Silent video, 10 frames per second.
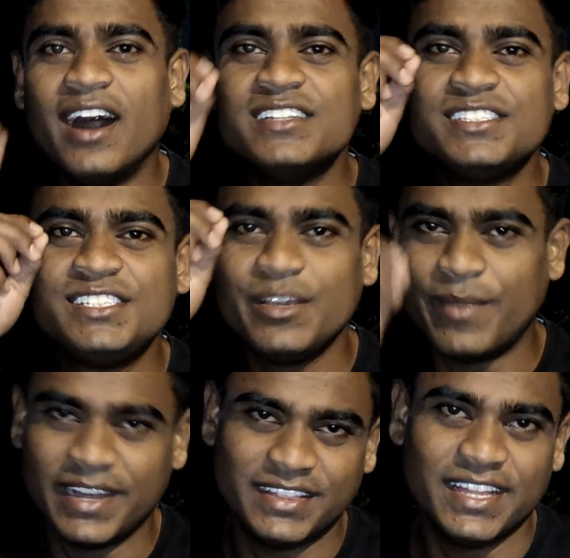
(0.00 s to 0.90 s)
अच्छी
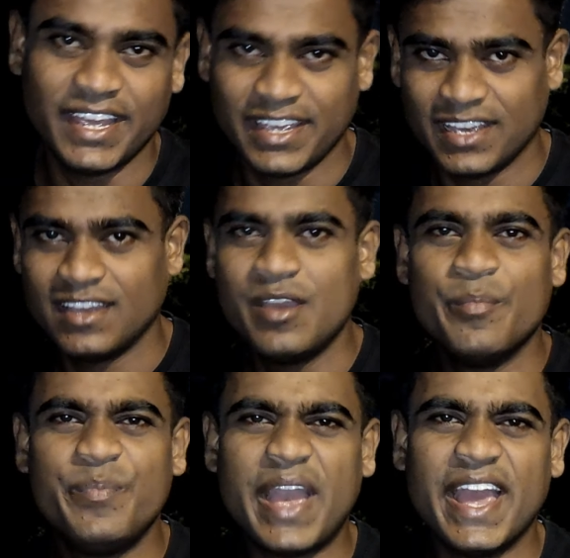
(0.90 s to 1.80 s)
बात नहीं है
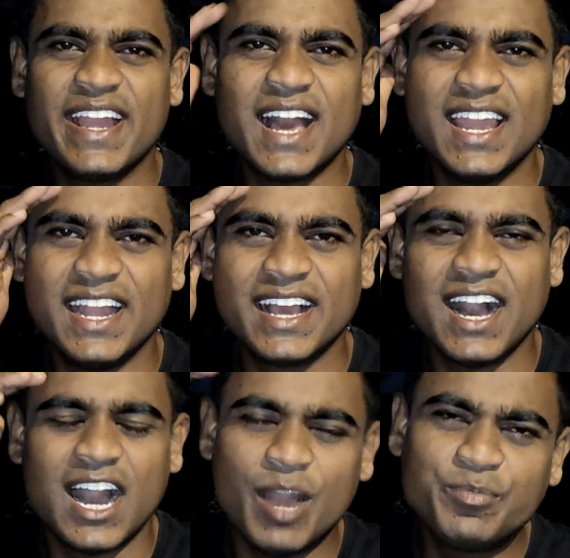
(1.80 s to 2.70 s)
बहन का
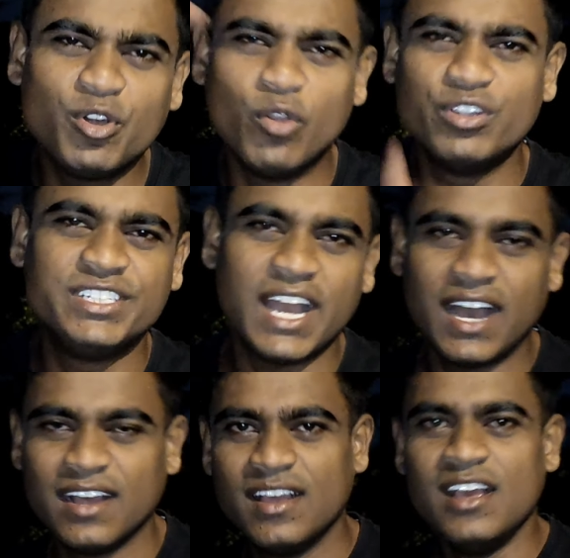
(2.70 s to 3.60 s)
लड़का अब तो उठ जा